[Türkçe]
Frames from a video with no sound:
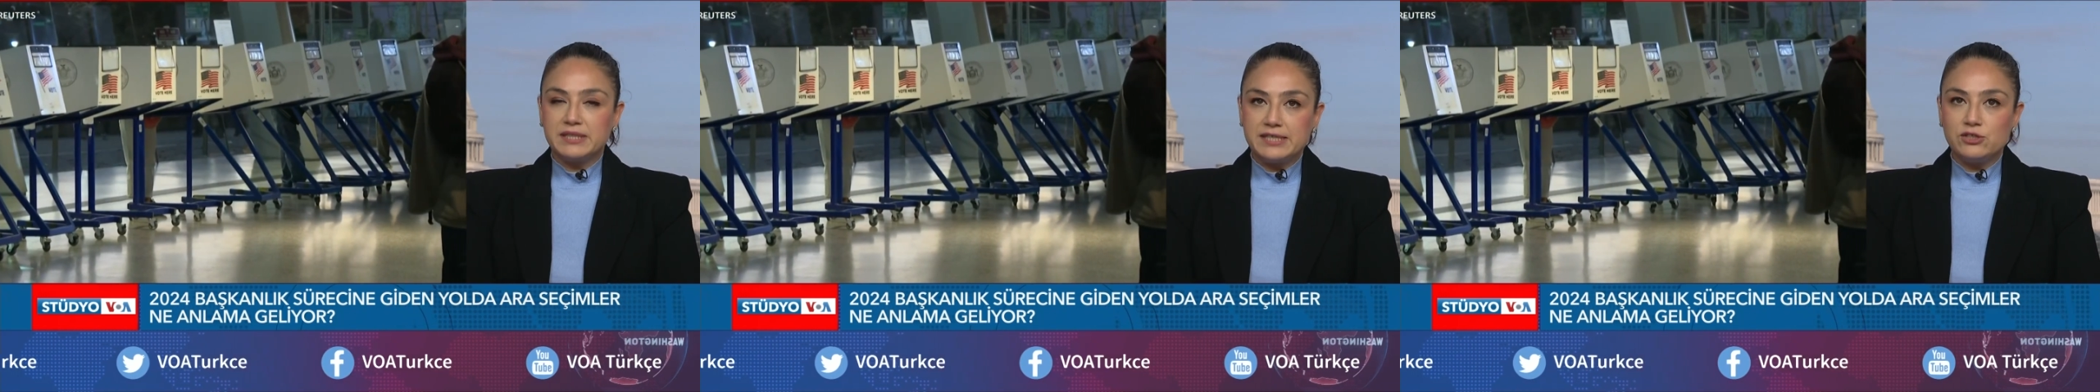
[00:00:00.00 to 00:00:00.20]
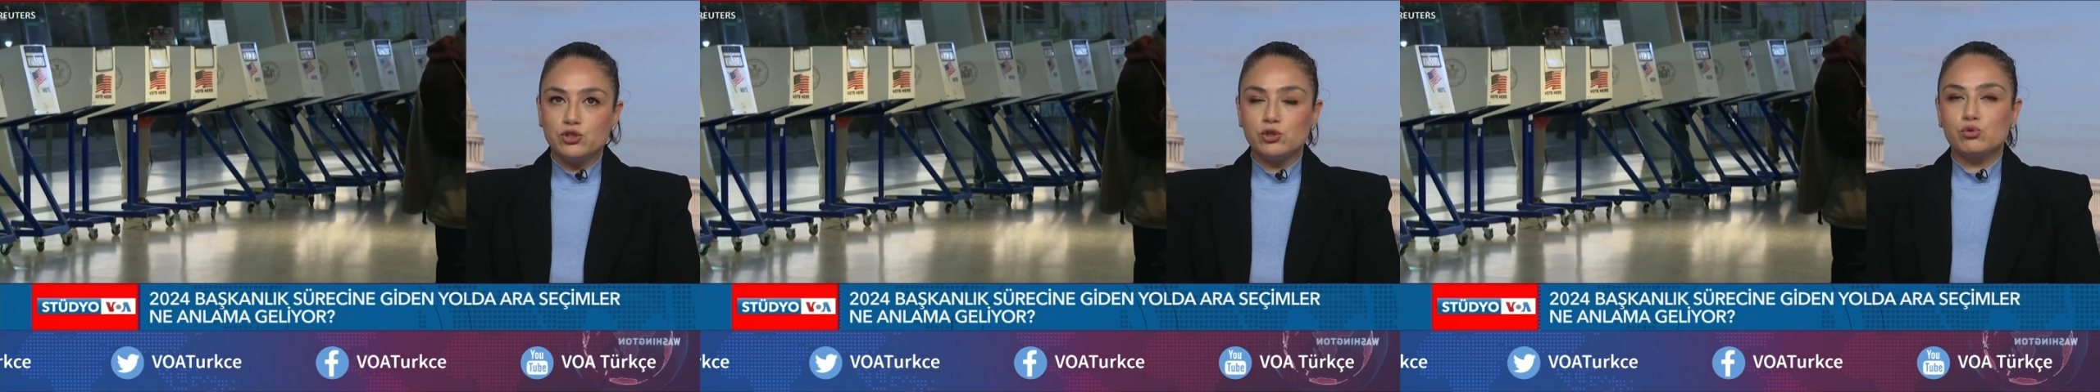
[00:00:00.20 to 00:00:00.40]

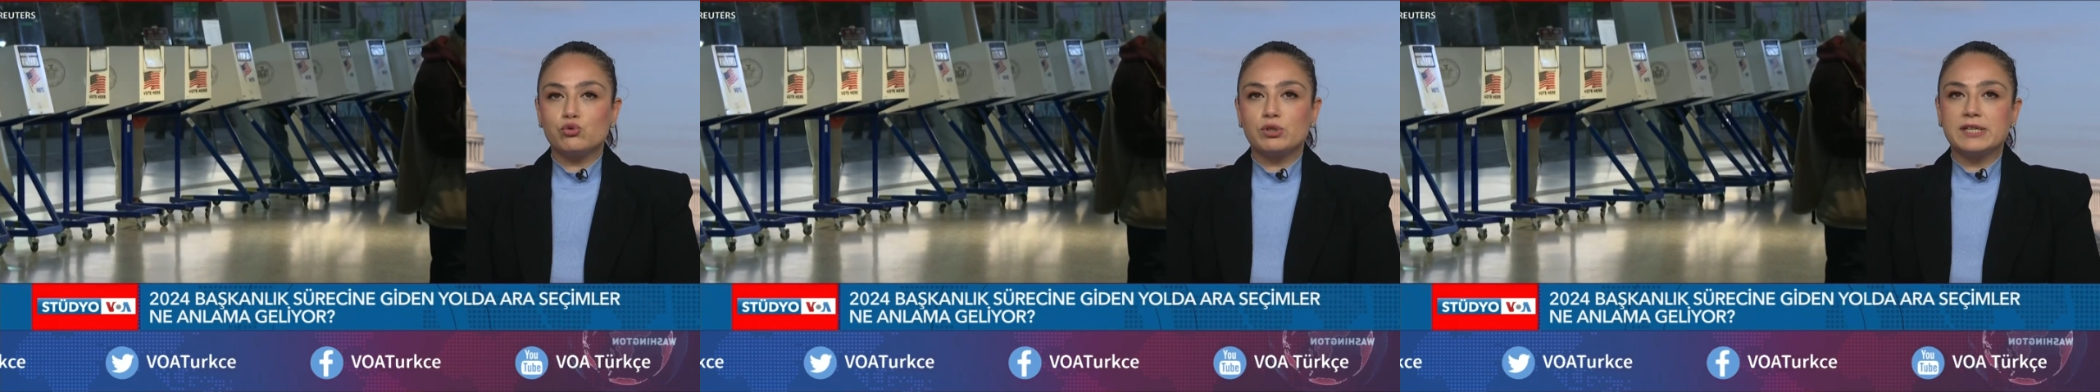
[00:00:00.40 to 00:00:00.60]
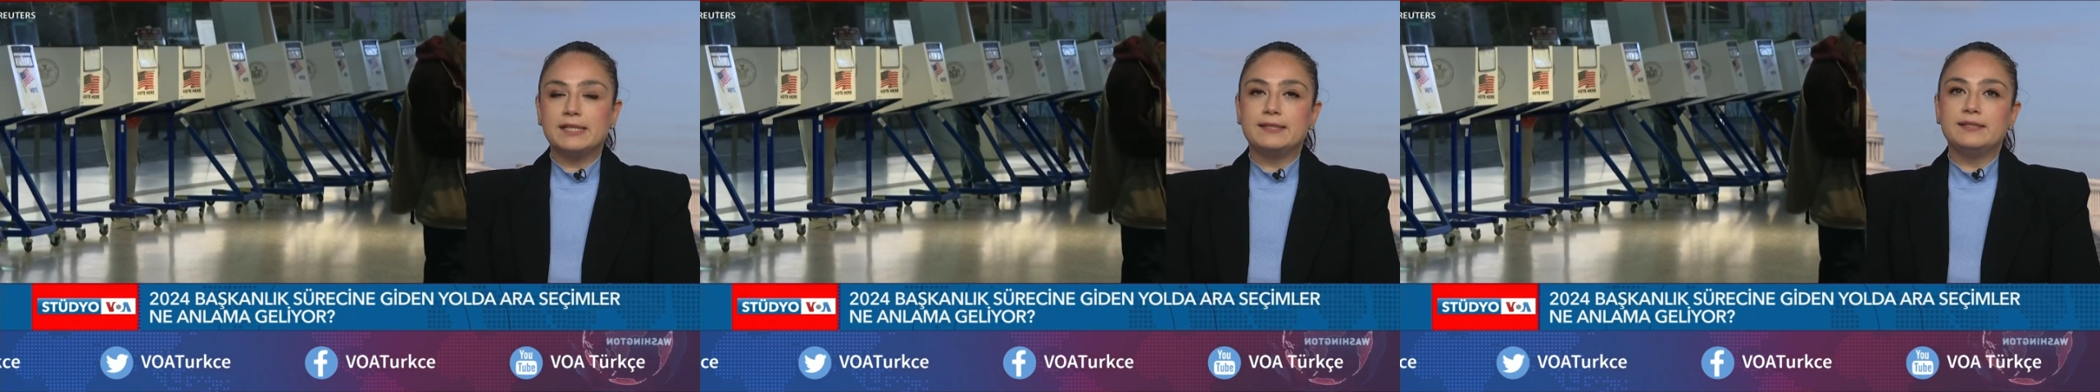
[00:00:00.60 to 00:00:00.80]
ikinci
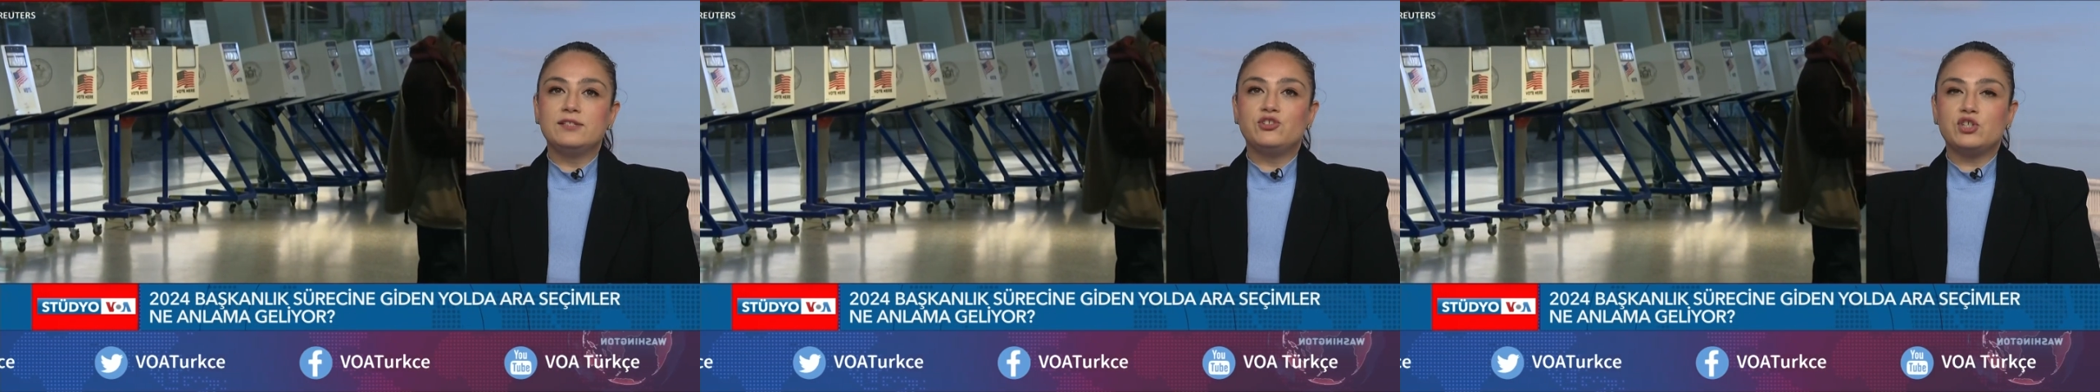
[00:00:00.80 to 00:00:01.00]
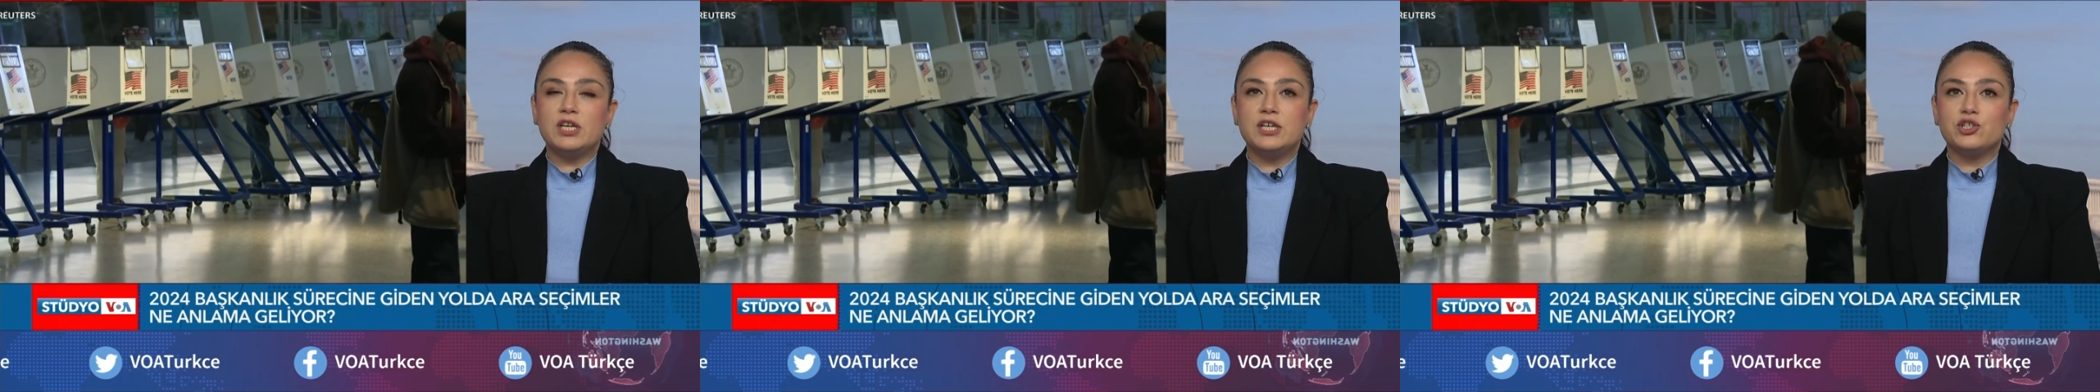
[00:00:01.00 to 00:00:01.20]
tura
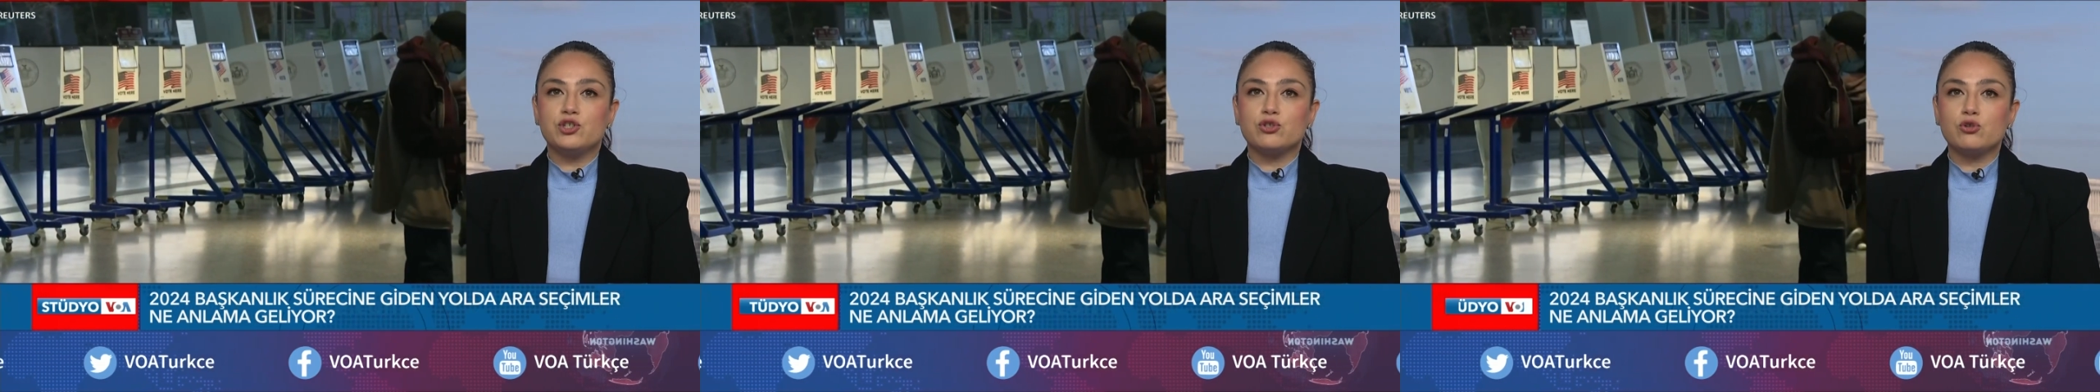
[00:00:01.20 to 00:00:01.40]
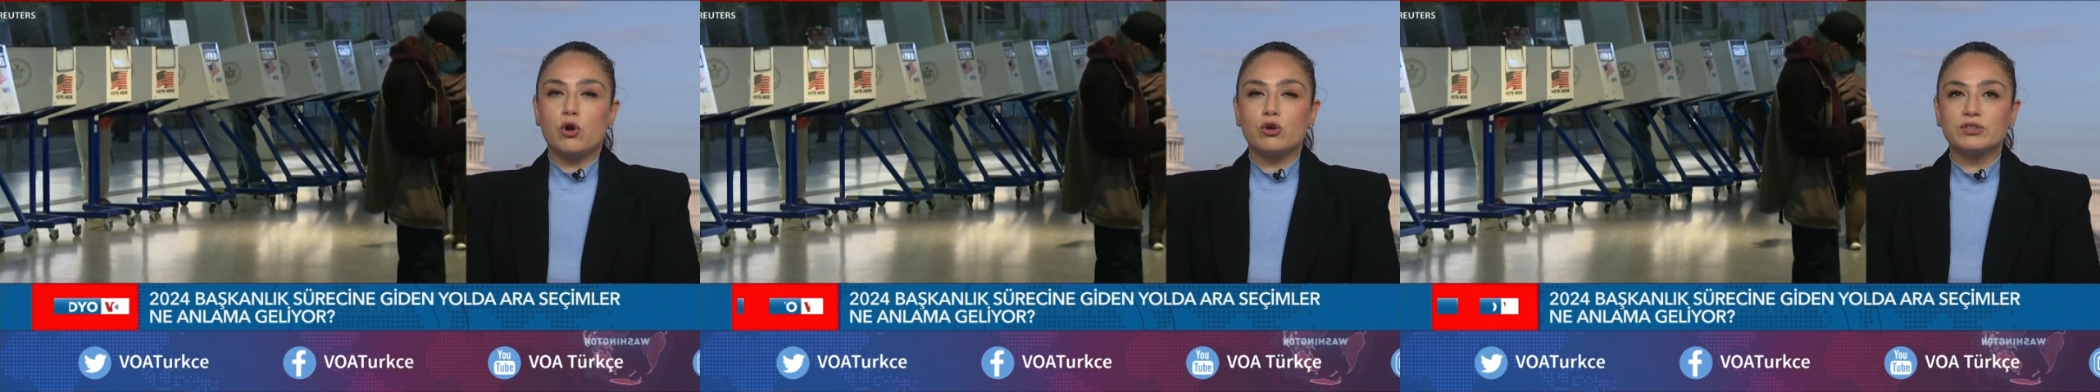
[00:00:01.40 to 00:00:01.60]
gidileceği
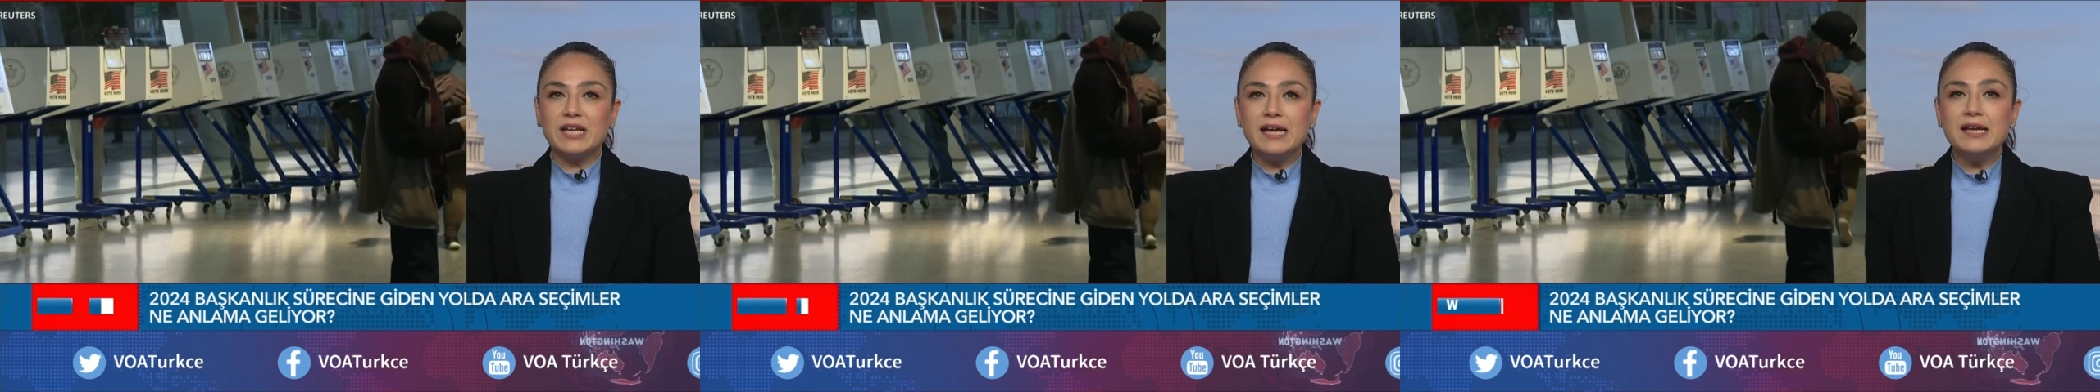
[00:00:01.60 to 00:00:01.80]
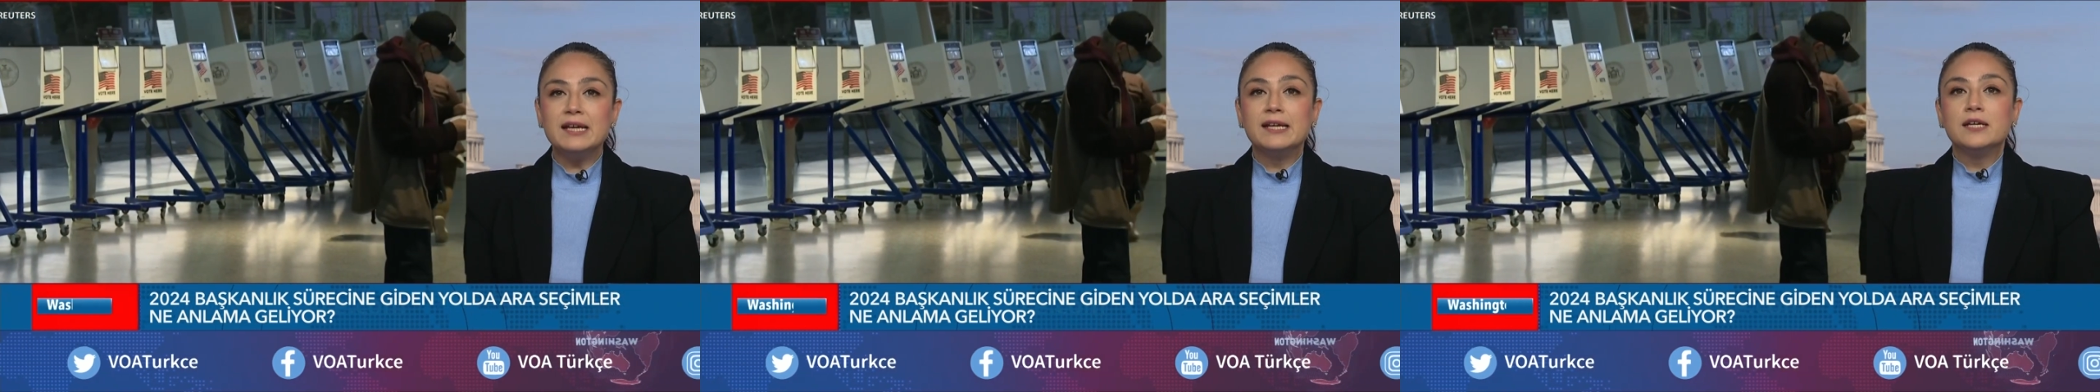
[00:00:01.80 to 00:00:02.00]
için
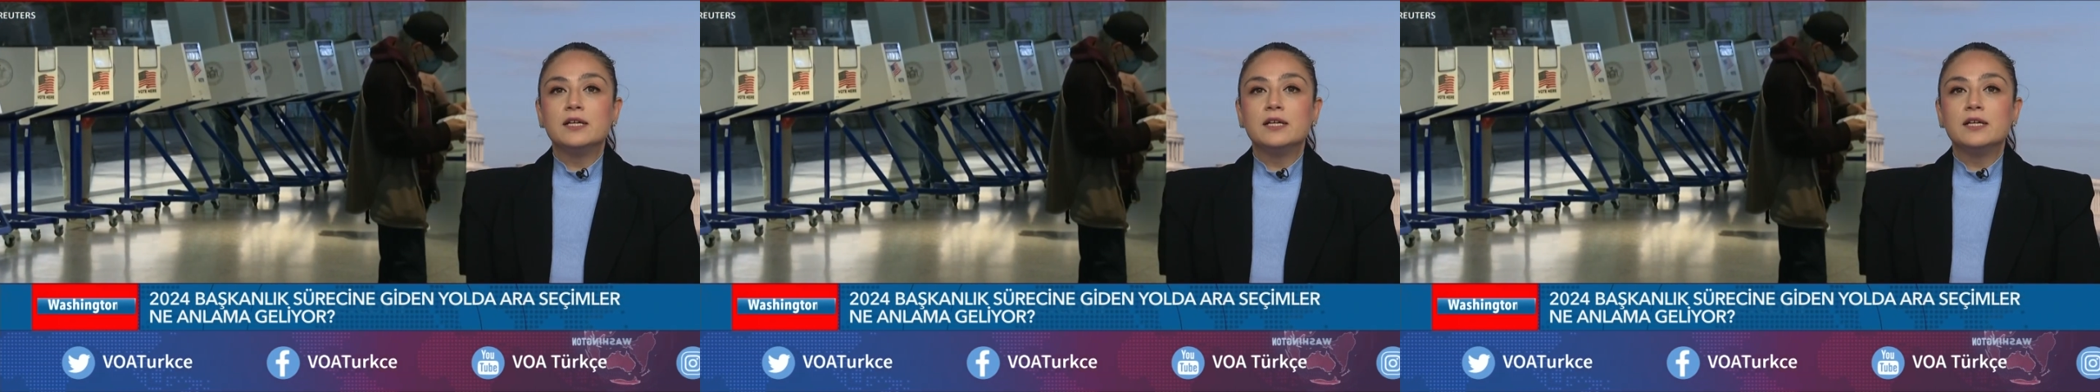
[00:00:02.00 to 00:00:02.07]
orada